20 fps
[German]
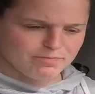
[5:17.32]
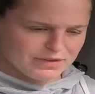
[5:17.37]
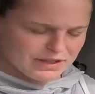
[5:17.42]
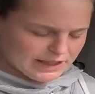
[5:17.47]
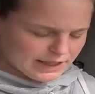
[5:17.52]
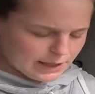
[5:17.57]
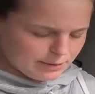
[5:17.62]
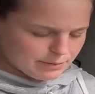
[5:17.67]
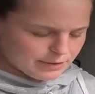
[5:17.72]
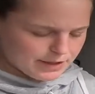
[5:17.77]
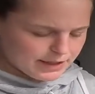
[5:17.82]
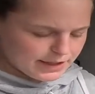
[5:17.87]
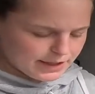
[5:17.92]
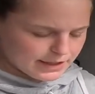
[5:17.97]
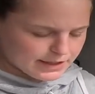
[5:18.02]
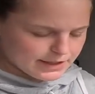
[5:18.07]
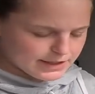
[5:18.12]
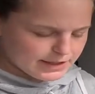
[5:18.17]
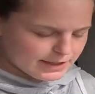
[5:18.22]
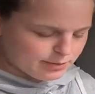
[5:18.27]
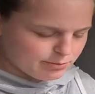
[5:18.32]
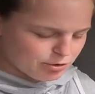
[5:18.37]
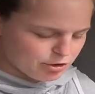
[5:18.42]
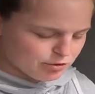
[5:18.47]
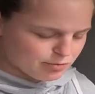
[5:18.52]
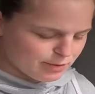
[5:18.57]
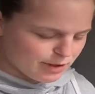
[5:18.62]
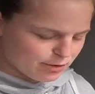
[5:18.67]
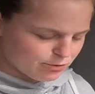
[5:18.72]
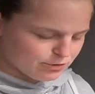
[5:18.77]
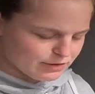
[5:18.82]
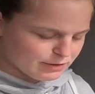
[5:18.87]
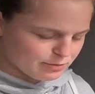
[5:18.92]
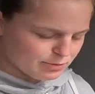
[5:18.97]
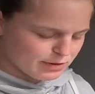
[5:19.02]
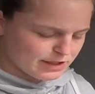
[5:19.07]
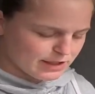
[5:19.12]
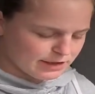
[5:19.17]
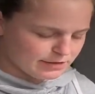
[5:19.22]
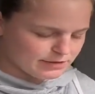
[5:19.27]
ich habe mir gedacht, ich nehme euch mal kurz
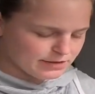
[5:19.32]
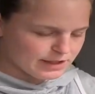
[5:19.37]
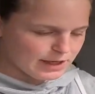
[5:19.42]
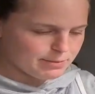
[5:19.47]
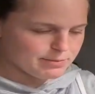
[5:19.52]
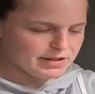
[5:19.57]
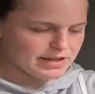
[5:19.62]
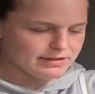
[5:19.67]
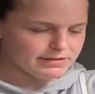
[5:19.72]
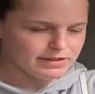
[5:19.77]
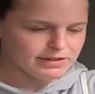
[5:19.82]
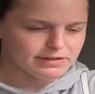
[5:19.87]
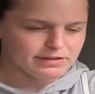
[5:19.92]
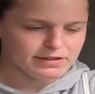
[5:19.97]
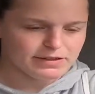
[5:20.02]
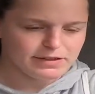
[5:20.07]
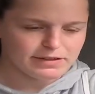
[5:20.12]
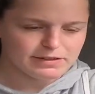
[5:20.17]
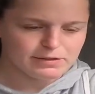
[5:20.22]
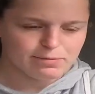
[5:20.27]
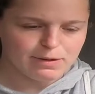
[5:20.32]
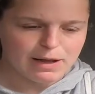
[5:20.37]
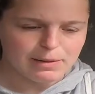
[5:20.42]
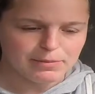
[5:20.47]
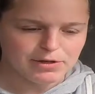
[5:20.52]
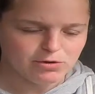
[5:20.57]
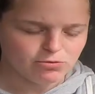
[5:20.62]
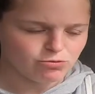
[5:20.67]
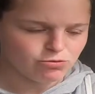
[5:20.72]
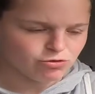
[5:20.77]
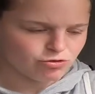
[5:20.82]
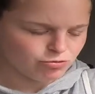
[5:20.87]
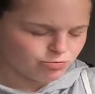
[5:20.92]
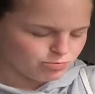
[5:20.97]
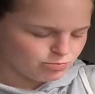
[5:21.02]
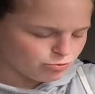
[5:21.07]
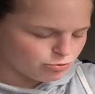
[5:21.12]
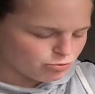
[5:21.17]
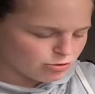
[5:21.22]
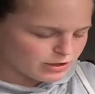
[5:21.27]
mit. Also ich habe das jetzt hier zwei Minuten
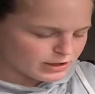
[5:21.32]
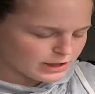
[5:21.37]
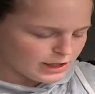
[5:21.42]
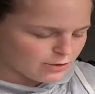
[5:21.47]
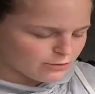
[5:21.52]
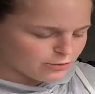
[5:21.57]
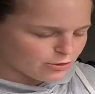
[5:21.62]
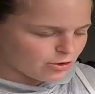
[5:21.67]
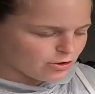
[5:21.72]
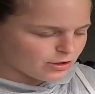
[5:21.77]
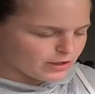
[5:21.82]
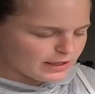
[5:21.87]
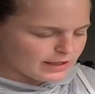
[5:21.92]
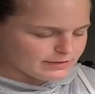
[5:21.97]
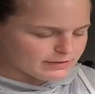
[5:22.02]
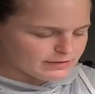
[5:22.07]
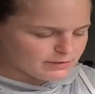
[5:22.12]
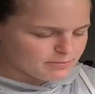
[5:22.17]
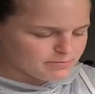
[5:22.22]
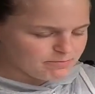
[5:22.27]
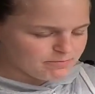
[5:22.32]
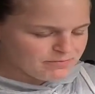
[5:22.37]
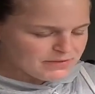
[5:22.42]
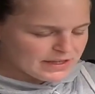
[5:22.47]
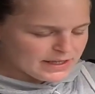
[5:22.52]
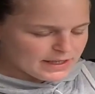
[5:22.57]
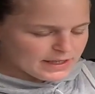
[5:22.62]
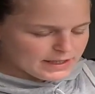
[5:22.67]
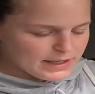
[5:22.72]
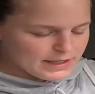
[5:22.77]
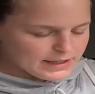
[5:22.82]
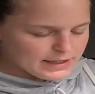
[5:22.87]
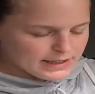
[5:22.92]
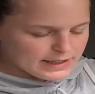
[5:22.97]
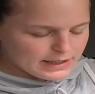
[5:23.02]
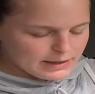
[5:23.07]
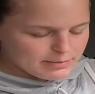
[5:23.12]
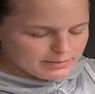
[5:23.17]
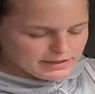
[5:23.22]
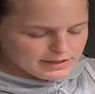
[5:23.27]
sprudelnd aufkochen lassen. Ich
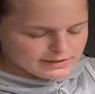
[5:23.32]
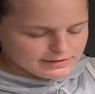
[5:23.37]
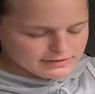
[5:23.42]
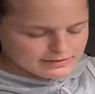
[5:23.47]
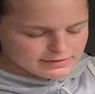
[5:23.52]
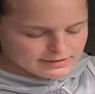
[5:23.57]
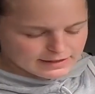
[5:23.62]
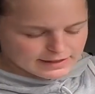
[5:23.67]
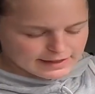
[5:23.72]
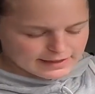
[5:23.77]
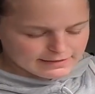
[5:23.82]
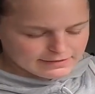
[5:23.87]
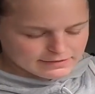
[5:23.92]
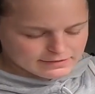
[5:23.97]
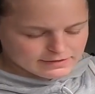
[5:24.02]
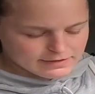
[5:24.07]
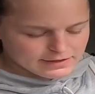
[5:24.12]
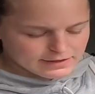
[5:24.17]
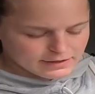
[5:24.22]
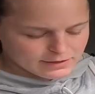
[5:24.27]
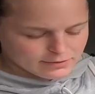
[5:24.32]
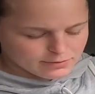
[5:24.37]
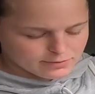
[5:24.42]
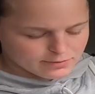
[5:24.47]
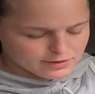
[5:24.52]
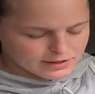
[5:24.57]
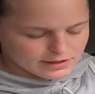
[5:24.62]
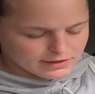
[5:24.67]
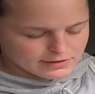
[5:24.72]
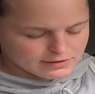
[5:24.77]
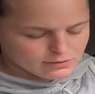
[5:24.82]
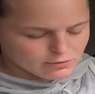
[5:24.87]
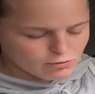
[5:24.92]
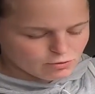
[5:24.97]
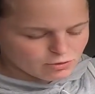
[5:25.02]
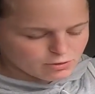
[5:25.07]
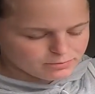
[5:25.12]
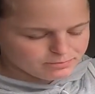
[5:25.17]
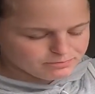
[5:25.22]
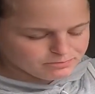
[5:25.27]
gebe jetzt den Rest hier dazu,
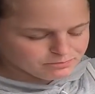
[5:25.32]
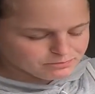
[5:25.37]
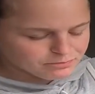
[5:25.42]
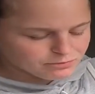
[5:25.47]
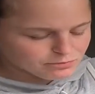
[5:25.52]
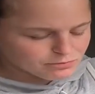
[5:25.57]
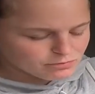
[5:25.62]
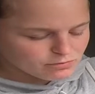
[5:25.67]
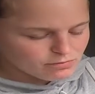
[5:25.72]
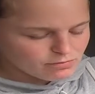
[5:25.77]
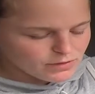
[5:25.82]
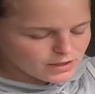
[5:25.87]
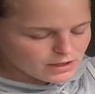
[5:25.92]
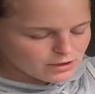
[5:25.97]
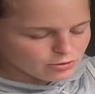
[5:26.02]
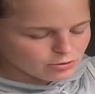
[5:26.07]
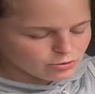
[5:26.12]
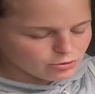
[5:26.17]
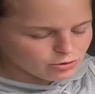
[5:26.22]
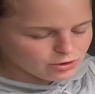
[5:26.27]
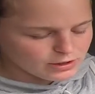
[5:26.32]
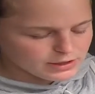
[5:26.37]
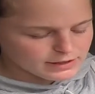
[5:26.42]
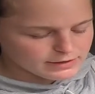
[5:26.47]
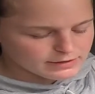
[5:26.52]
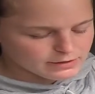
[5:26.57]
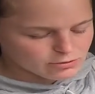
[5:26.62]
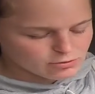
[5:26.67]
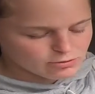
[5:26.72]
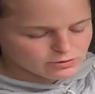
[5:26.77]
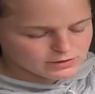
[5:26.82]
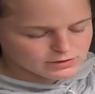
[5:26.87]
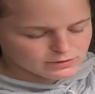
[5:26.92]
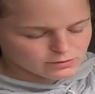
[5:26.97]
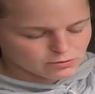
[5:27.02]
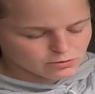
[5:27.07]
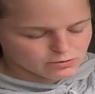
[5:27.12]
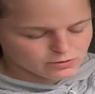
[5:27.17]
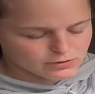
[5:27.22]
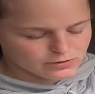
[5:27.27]
führe das kurz
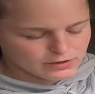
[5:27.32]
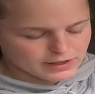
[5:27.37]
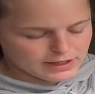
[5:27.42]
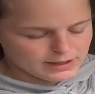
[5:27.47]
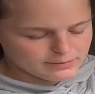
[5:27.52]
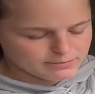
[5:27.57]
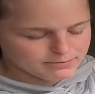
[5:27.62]
unter.